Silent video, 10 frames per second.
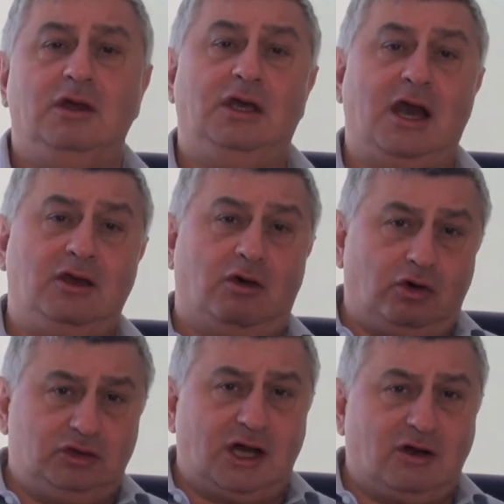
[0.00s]
Y hay
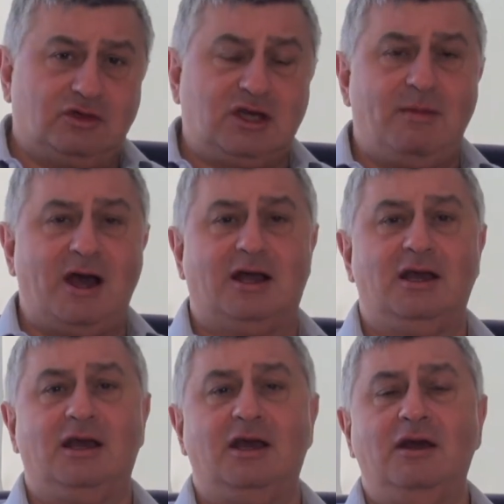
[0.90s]
otra cosa más,
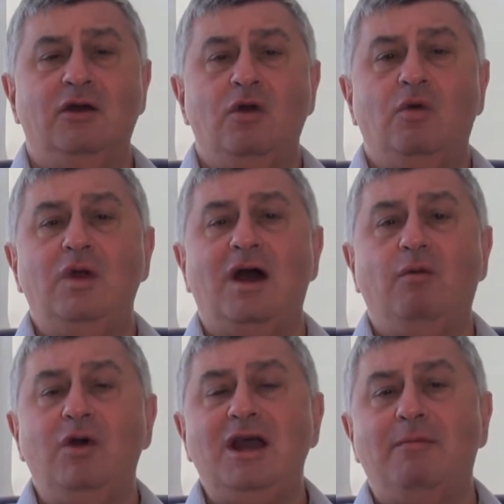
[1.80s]
que es que una
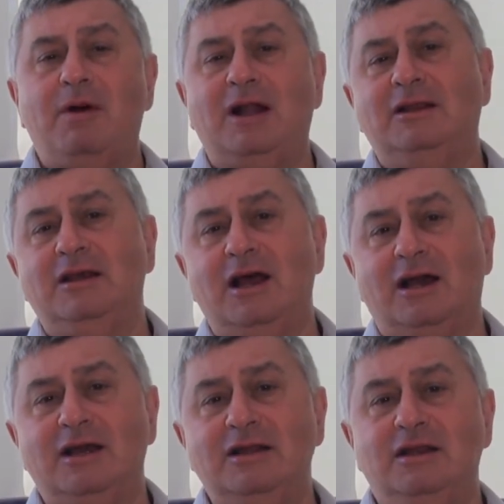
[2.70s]
buena parte de
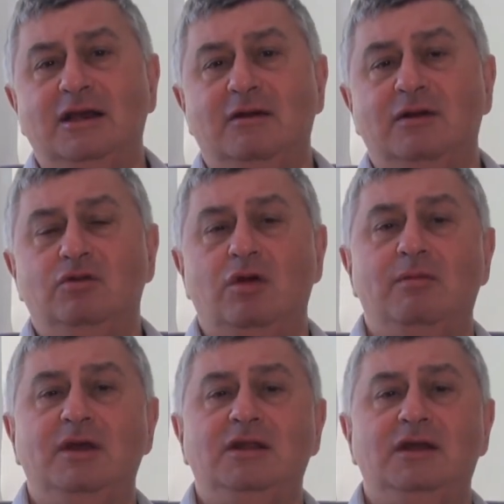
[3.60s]
la gente que
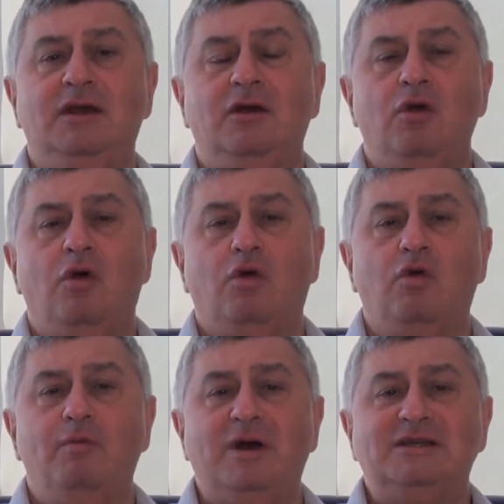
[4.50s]
eventualmente
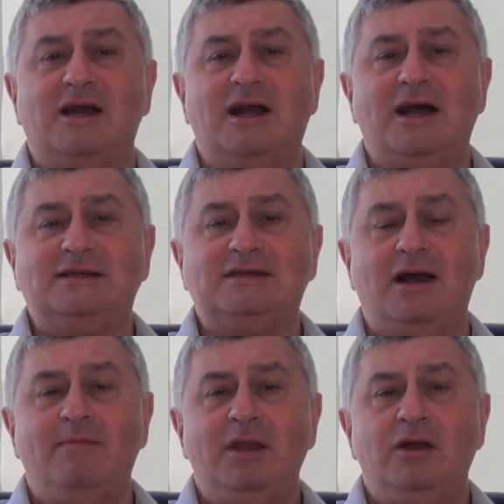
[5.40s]
ocupa esa
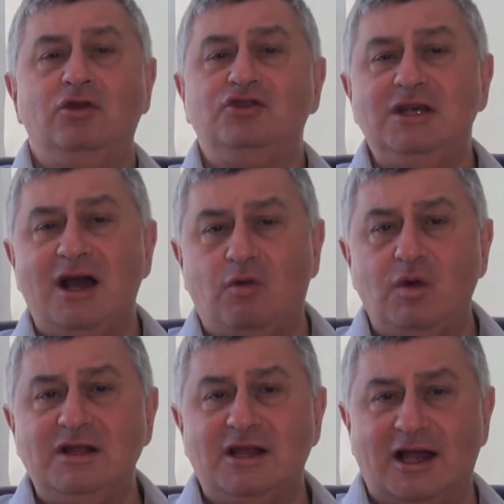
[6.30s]
casa no se da
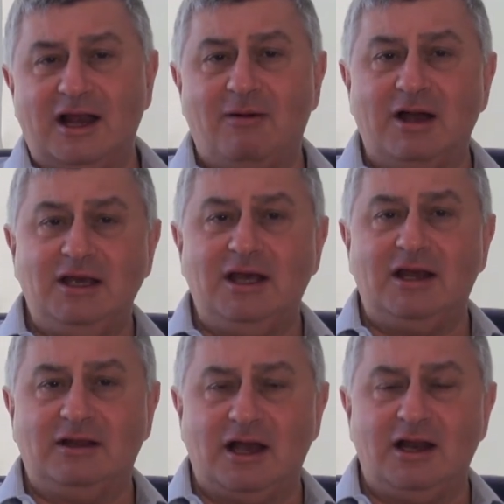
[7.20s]
cuenta que la
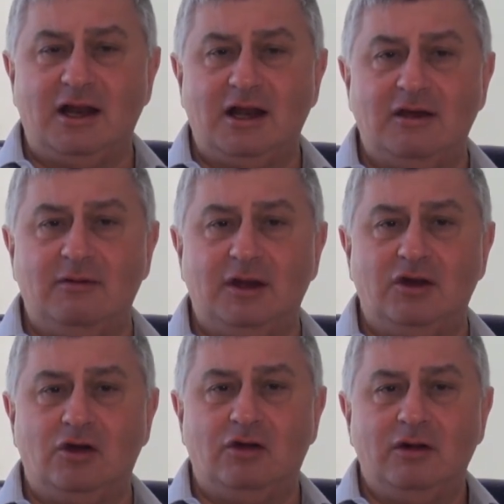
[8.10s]
bañera está en el living,
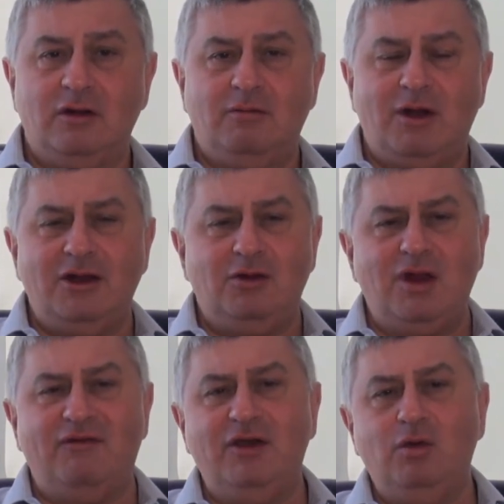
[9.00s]
¿no? Bueno, es
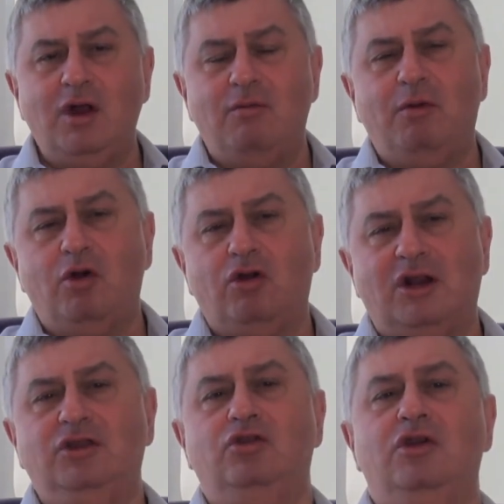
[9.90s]
una figura un poco
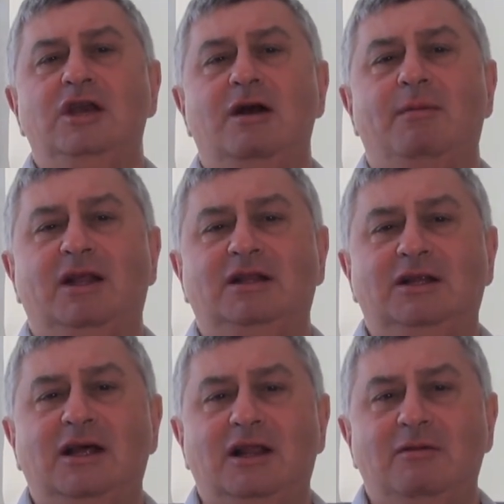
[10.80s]
retórica para
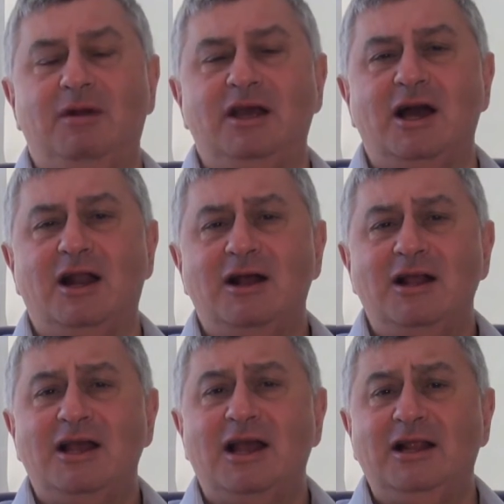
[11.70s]
tratar de explicar
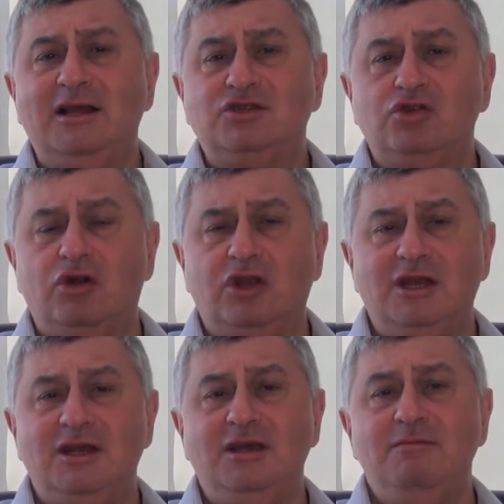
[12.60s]
el
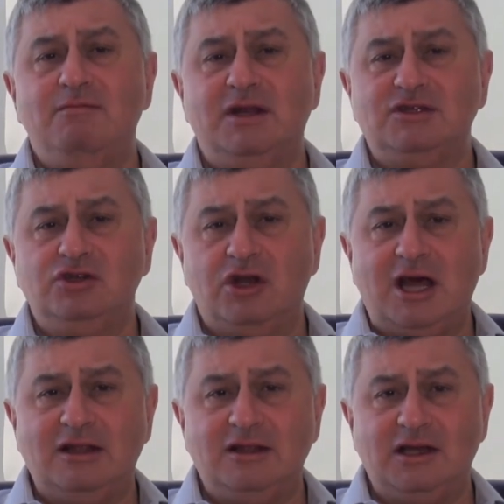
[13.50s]
desorden
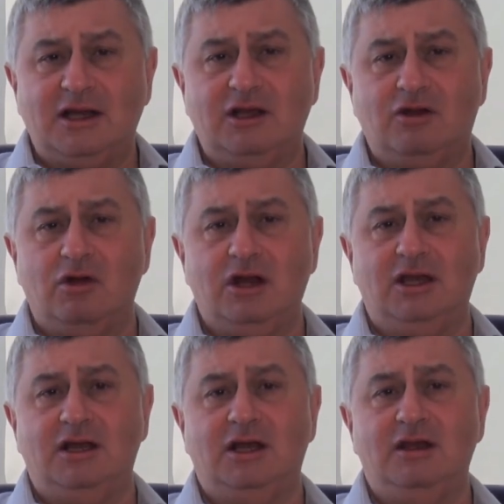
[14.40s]
impresionante que dejó el
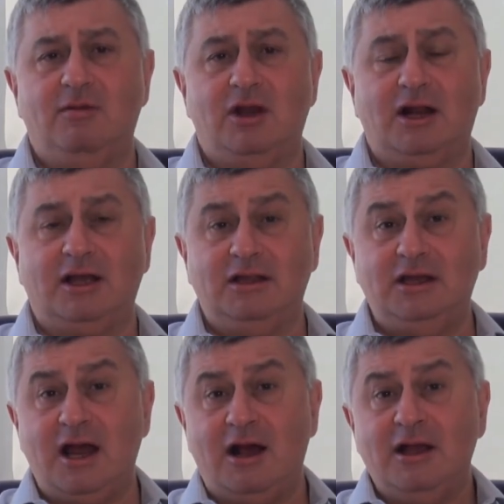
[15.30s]
kirchnerismo en la
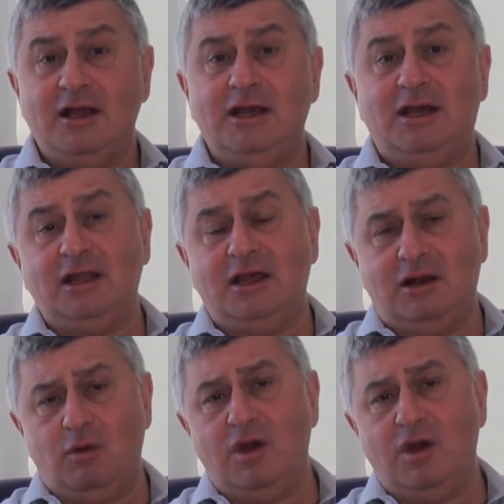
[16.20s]
Argentina y que desde